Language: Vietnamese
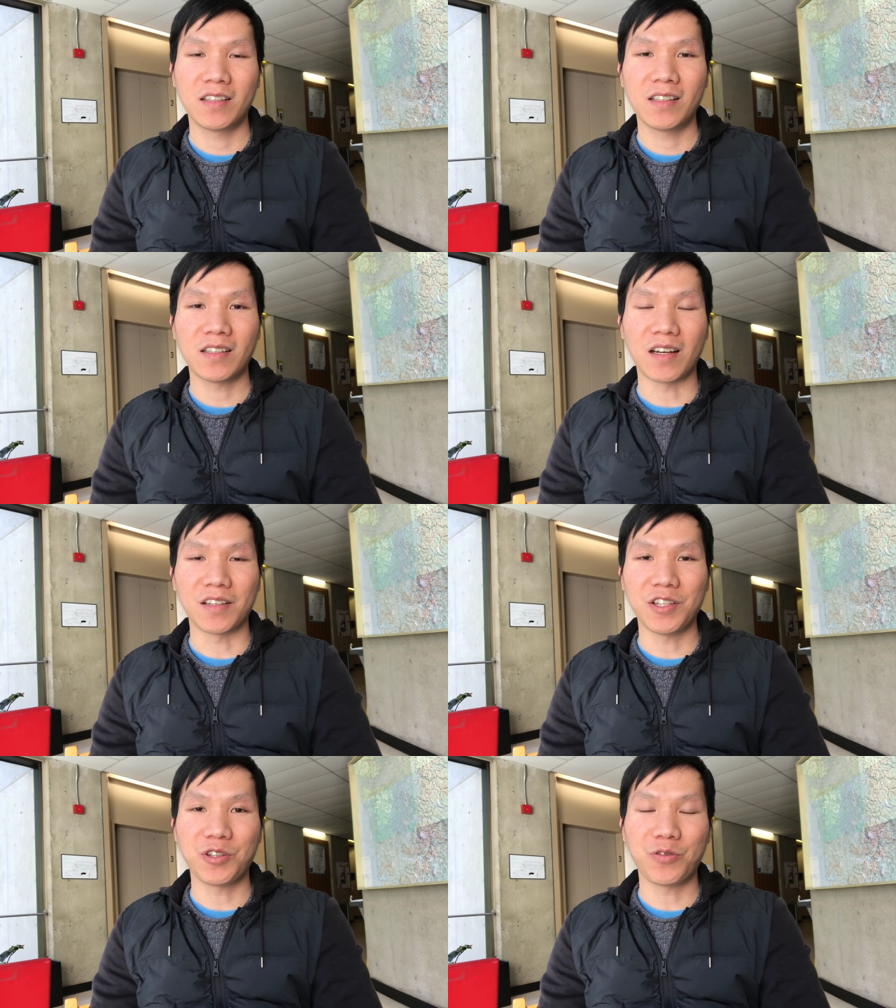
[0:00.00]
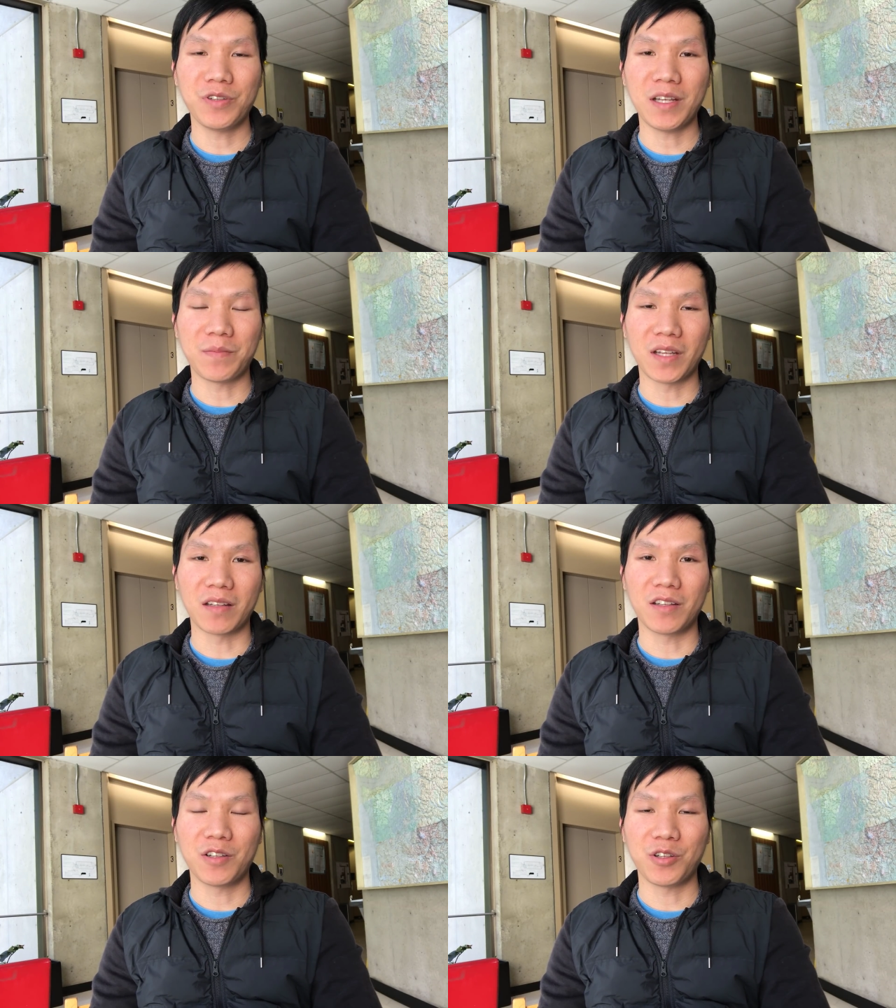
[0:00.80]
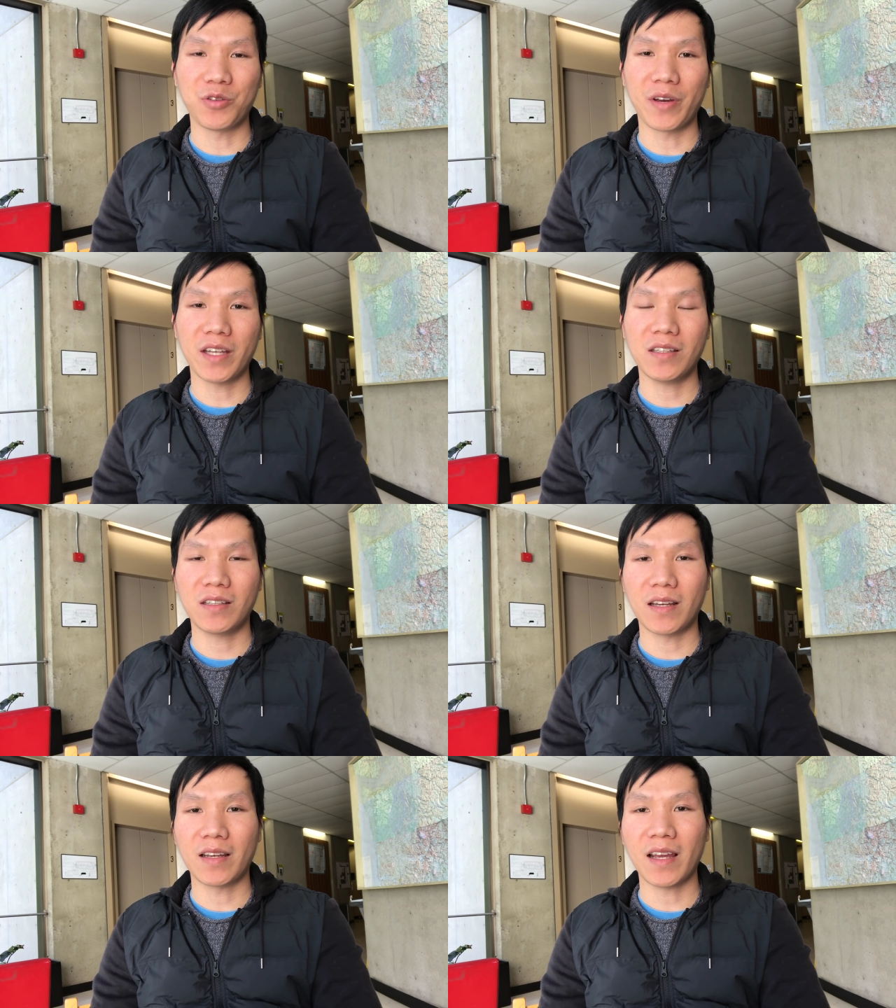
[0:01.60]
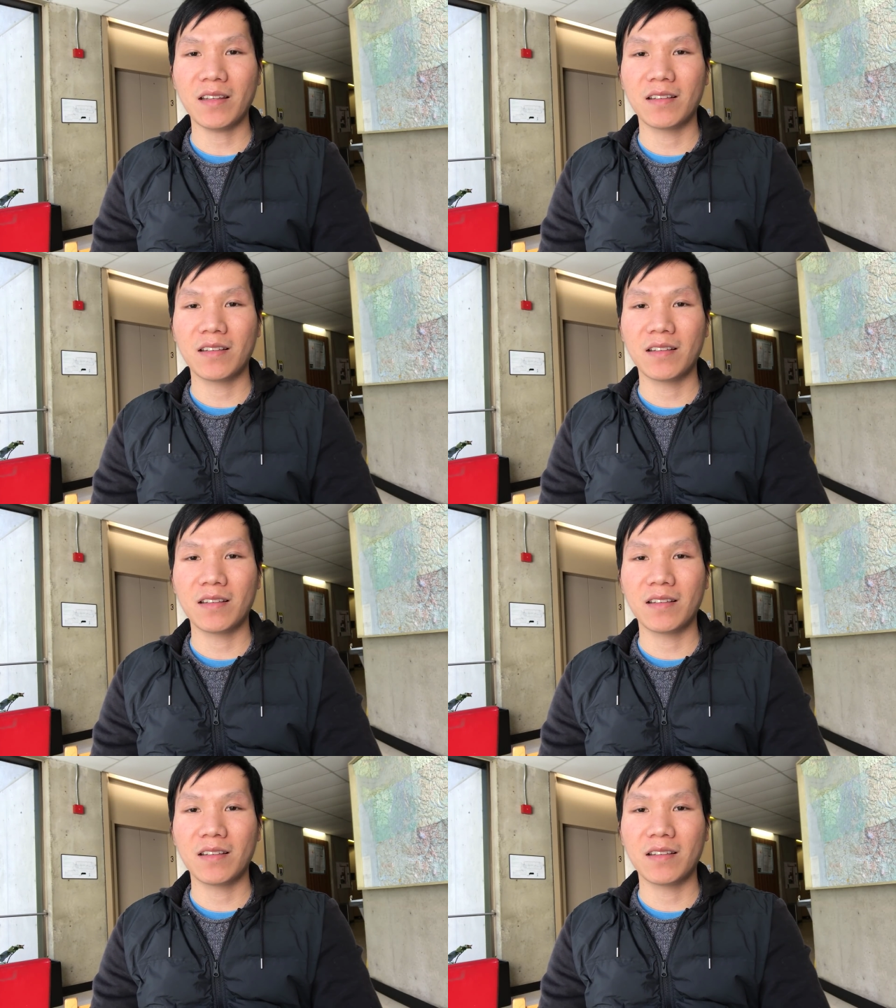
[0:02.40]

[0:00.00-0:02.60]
Sở Di trú Nhập tịch USCIS.